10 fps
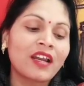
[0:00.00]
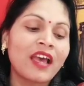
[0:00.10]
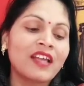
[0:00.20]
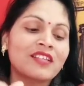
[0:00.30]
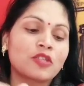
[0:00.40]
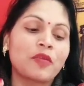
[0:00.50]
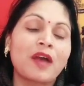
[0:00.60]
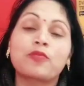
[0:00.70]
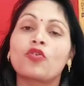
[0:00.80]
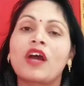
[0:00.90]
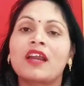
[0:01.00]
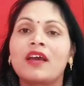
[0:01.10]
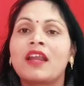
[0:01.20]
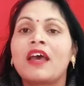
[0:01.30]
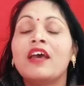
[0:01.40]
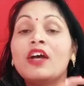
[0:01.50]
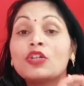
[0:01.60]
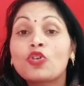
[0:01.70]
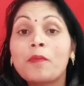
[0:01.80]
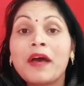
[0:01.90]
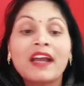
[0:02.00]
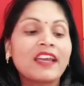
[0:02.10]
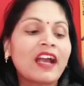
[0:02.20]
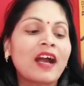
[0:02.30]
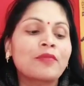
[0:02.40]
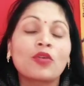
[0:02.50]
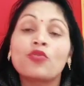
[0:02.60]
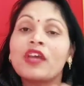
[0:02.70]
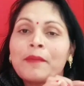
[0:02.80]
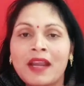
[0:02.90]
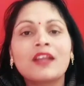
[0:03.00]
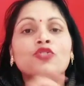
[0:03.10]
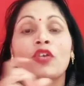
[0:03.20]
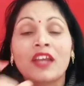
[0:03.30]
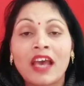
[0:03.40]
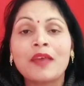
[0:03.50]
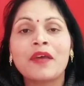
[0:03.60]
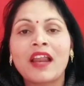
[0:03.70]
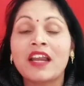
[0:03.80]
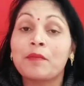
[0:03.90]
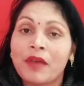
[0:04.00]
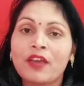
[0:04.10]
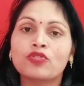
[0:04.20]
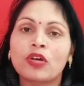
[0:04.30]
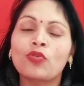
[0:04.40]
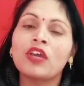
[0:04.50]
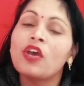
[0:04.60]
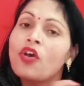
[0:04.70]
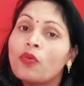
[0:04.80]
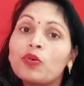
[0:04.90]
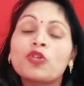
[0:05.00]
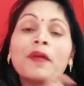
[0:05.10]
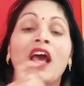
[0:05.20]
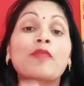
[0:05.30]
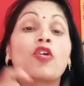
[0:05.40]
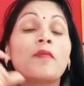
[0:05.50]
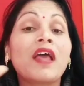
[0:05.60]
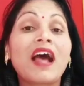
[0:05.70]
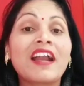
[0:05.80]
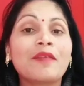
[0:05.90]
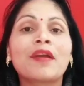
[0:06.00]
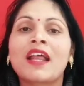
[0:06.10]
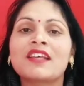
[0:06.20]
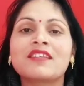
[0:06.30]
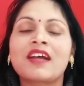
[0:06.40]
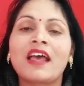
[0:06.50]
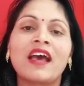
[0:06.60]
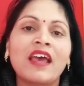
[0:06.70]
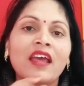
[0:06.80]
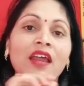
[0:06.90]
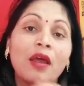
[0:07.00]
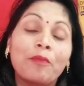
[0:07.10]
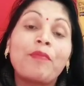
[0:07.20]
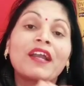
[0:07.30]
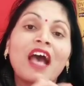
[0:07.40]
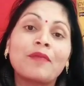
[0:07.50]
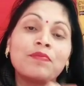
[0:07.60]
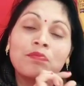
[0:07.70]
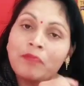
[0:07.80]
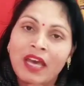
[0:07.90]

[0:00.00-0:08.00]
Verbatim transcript: करना है जिस पे आपको कार्य करना है तो मैं क्या काम करूँगी मेरा जो नया ईमेल आईडी मैं यूज़ करूँगी वो तो मैंने आपको ईमेल आईडी बनाना सिखाया है बट आप